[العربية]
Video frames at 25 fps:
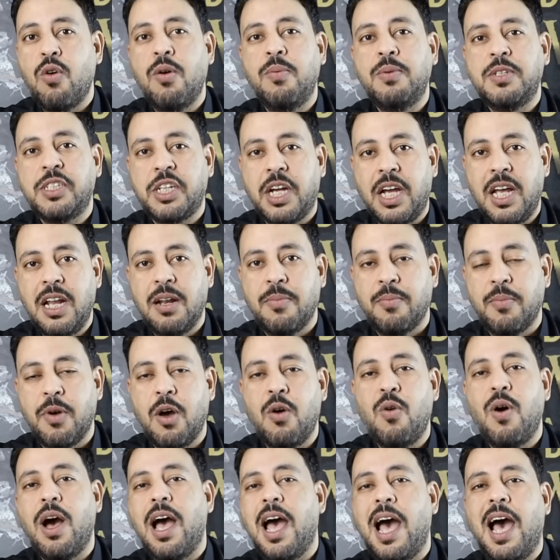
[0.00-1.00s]
هو مش حلم
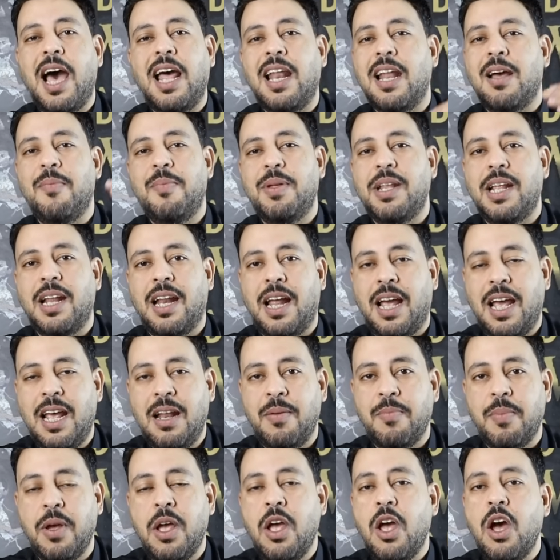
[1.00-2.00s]
هو اعلى من
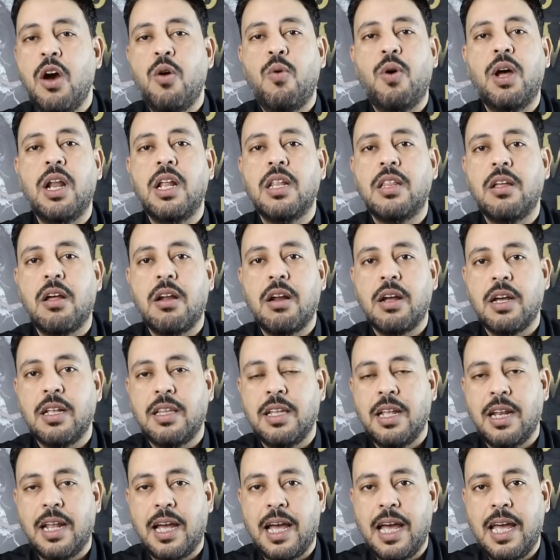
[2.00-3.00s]
الحلم هو
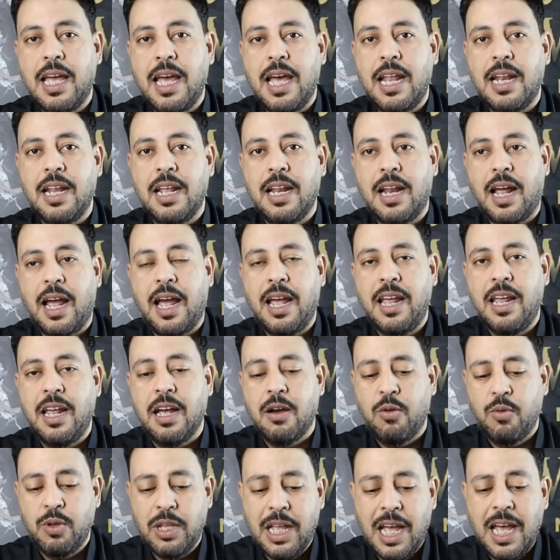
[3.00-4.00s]
لدرجه الخيال
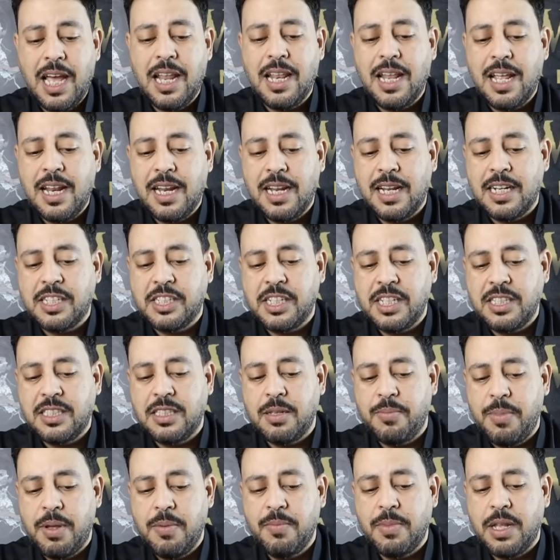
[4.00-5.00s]
الحقيقه وده اللي انا
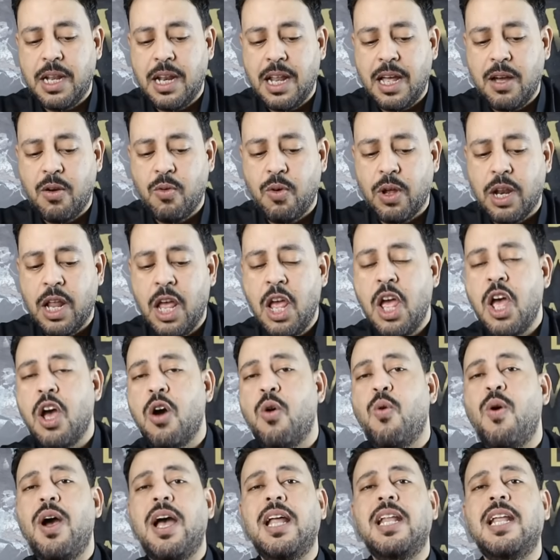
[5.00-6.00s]
نشدت بيه من الاول
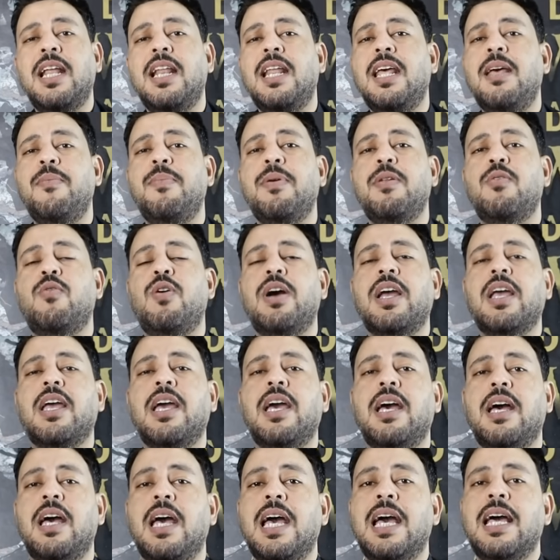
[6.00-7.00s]
هو احنا ليه
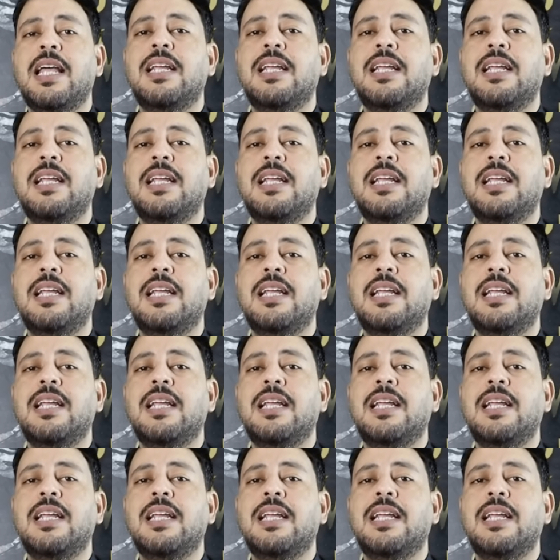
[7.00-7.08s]
بنوجه